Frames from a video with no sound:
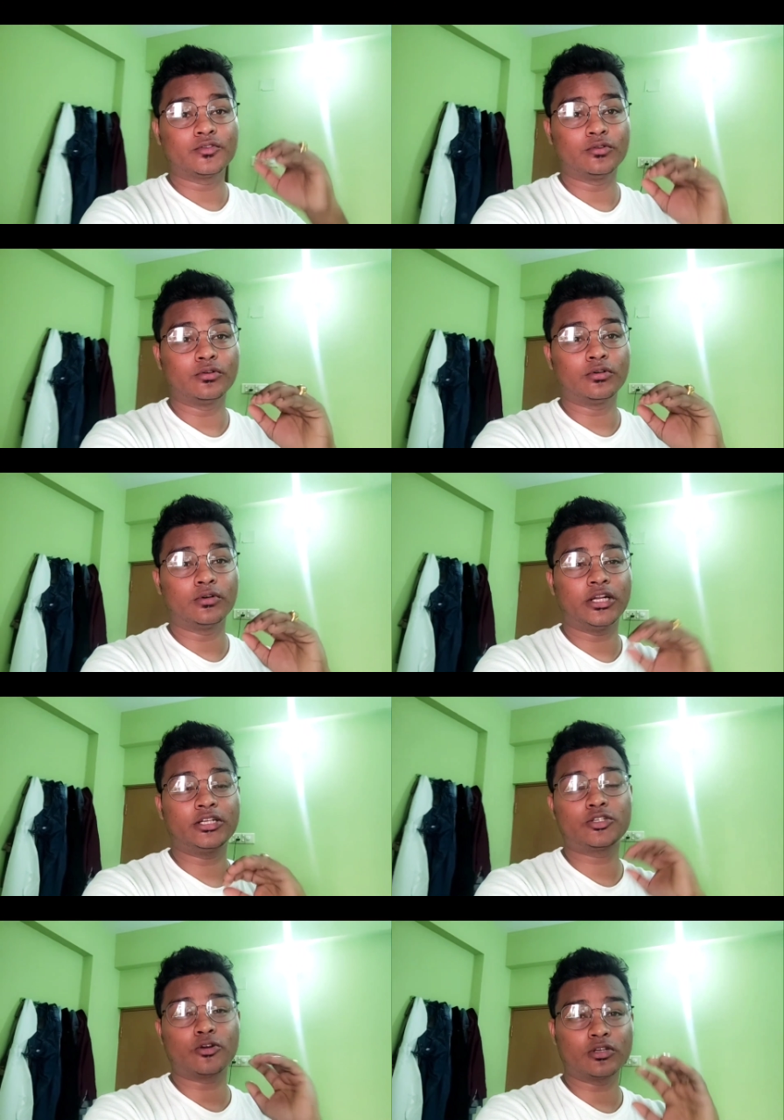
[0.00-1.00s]
सो
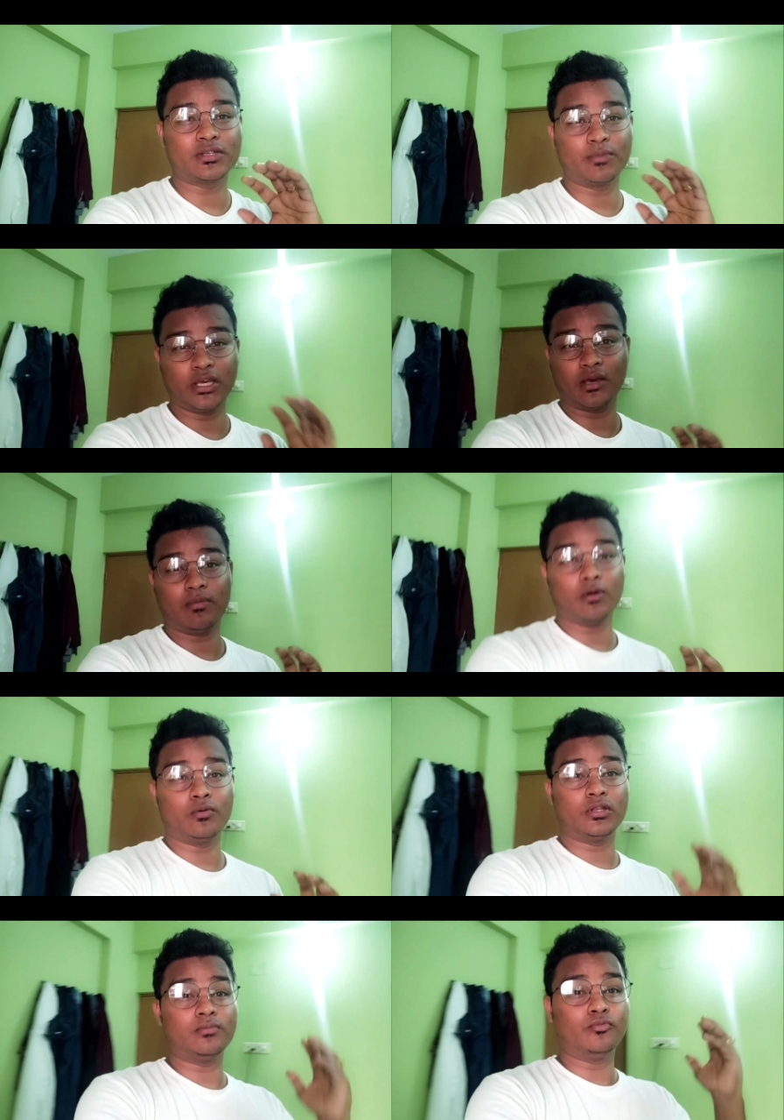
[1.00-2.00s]
लेट्स टॉक समथिंग
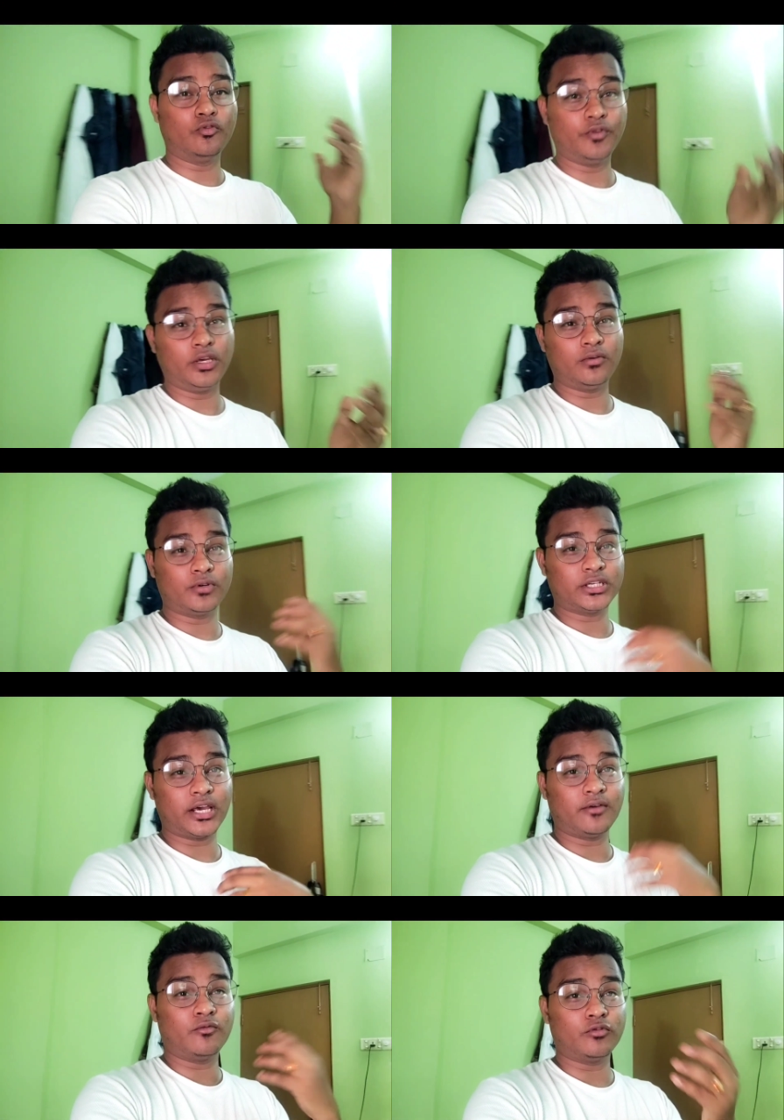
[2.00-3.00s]
अबाउट द मूवी वो
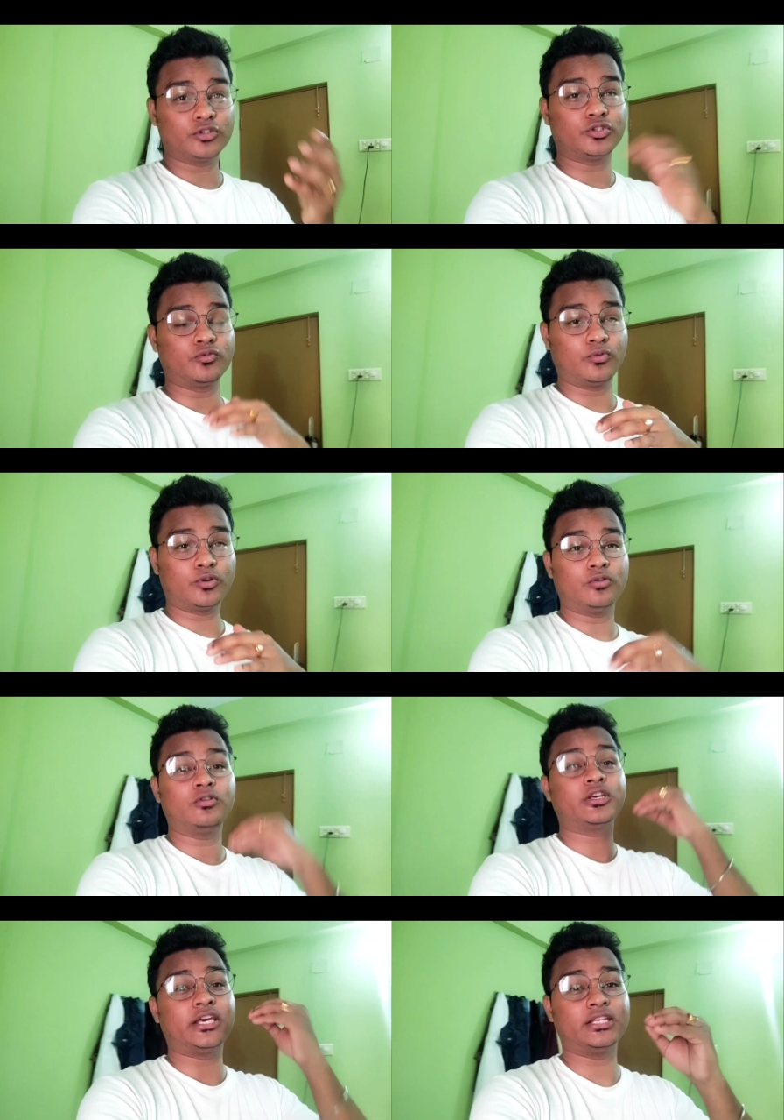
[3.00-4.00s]
चाहे वॉच टूमोरो
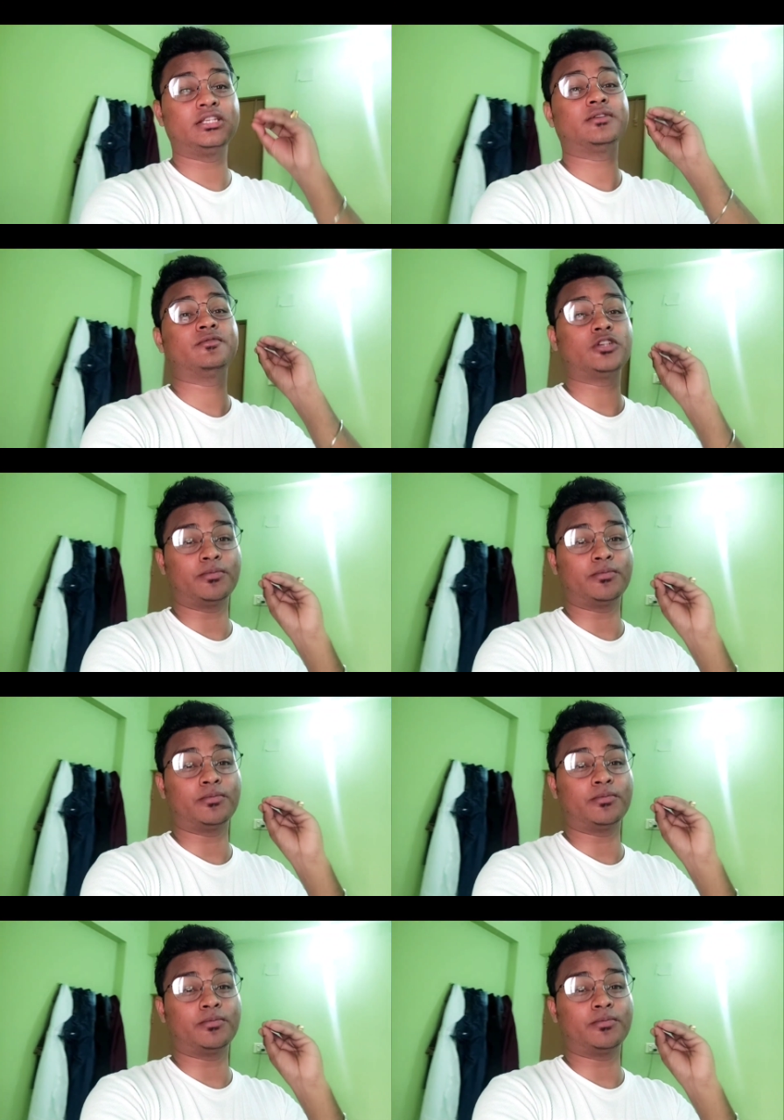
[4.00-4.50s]
के जी एफ